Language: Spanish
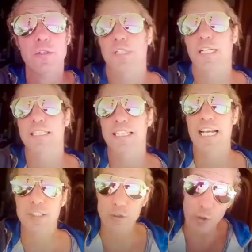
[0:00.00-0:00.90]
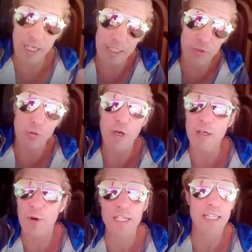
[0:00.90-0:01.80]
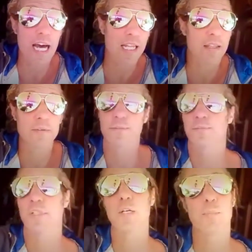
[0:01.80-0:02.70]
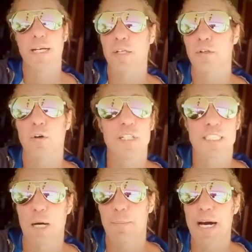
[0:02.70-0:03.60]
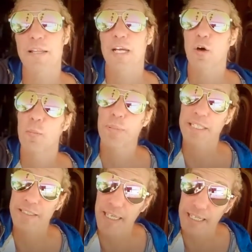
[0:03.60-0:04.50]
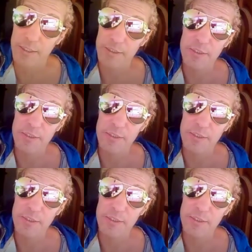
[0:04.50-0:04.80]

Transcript: porque le estarás otorgando una cualidad que el perro no es capaz de comprender